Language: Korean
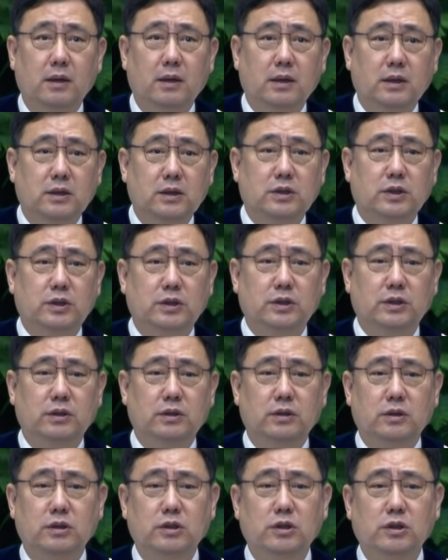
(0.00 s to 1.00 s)

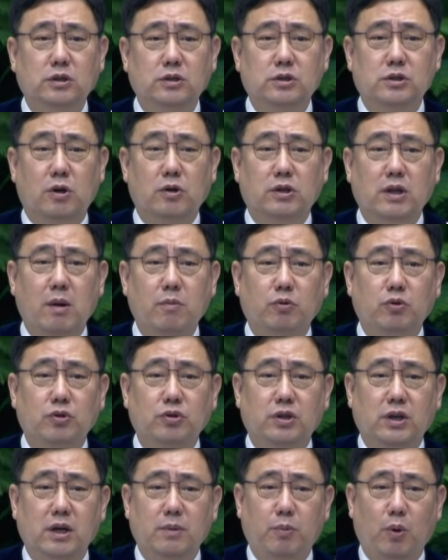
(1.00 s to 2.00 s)
그들은 그
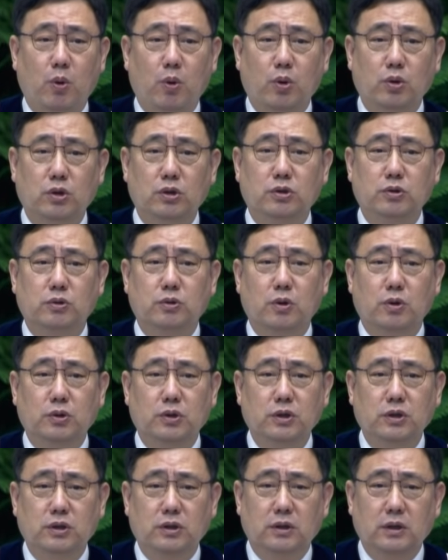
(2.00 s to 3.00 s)
정탐꾼들의 보고를
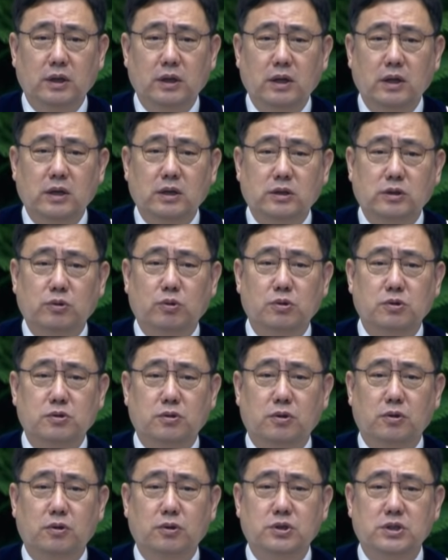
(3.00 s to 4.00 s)
듣고는
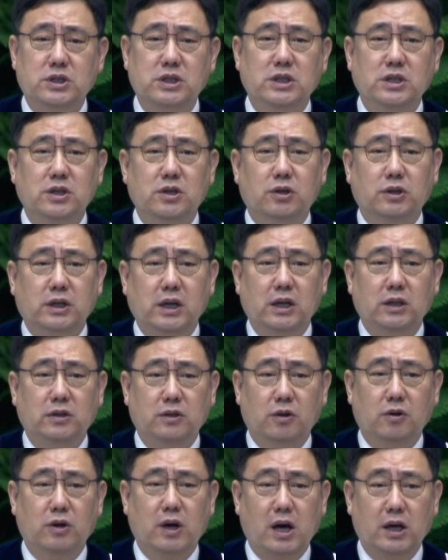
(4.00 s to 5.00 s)
그곳으로 진격해
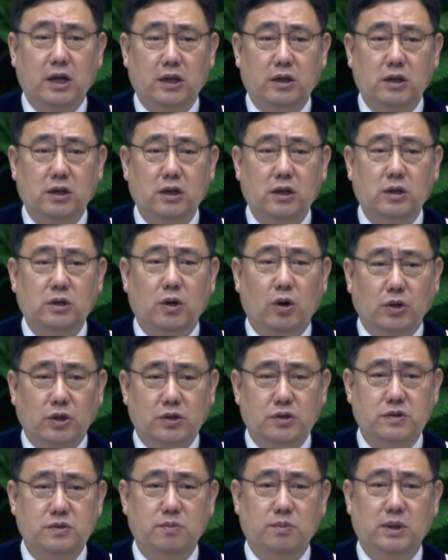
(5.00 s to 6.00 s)
들어가기를
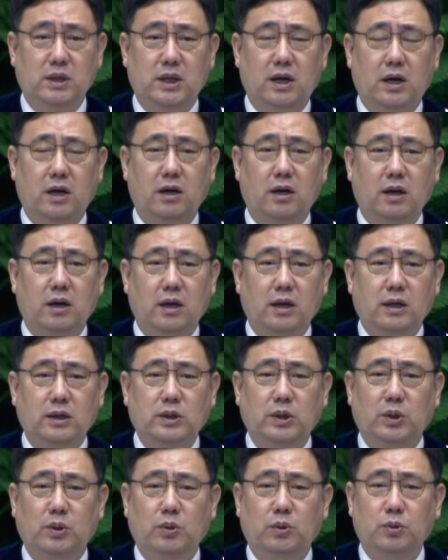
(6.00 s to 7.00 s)
꺼렸습니다.
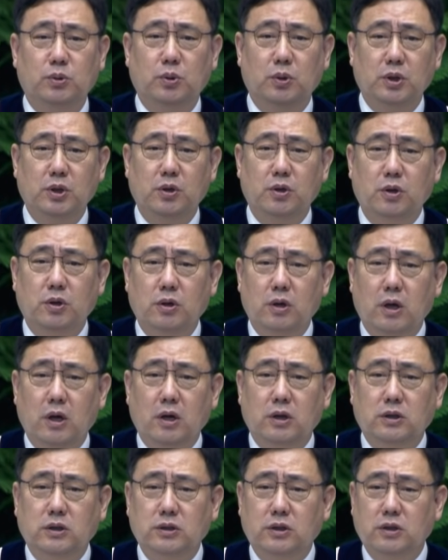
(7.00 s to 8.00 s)
그리고 도리어
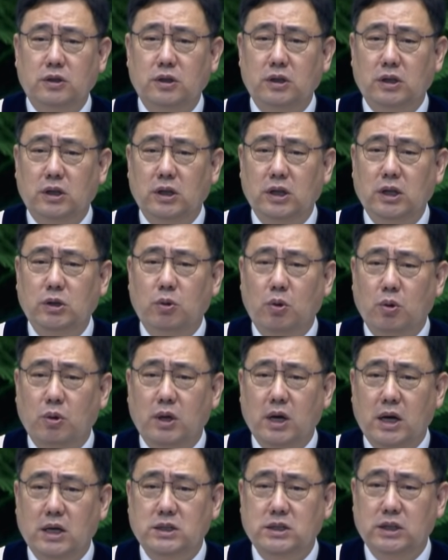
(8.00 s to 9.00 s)
그들을
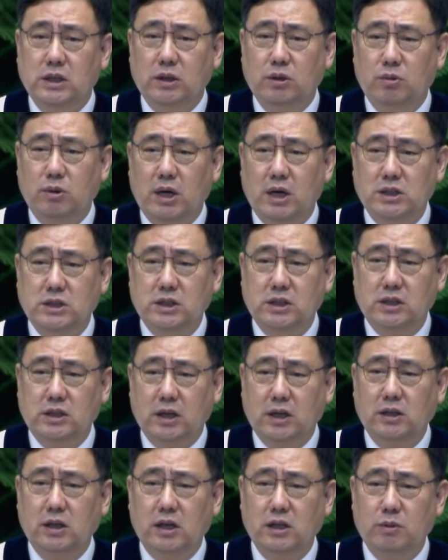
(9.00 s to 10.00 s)
이곳까지 인도하신
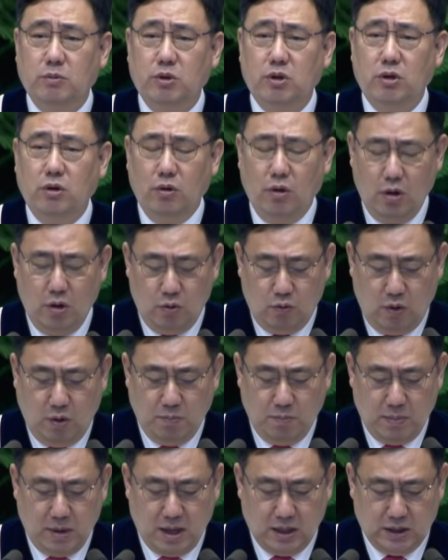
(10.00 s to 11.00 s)
하나님을
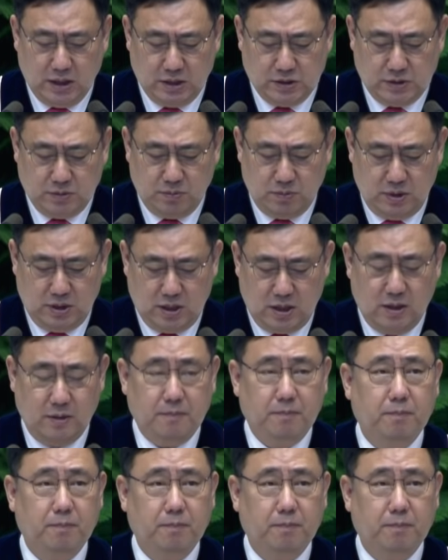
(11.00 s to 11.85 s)
원망했습니다.